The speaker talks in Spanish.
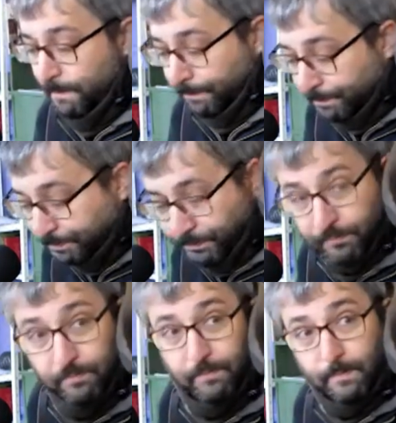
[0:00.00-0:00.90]
Oye, Javi,
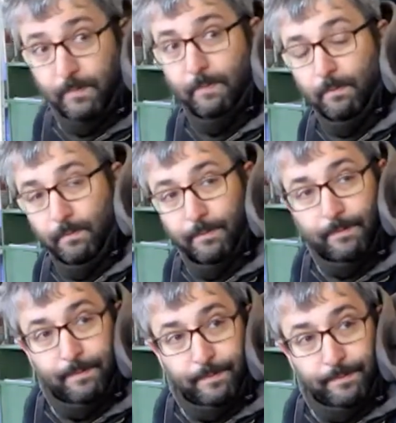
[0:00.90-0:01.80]
¿qué, ¿cómo se
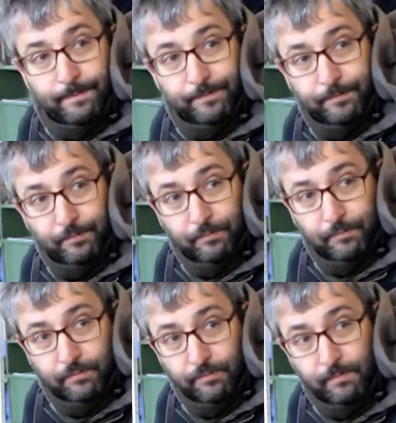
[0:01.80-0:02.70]
puede apuntar la gente
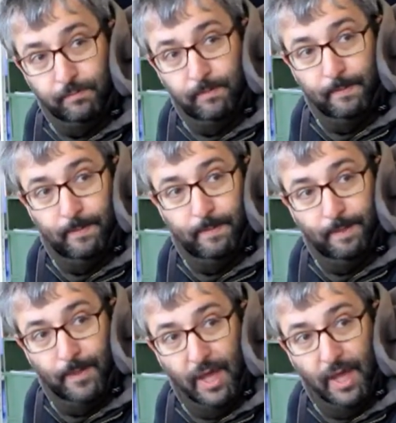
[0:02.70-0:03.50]
a, a los paseos?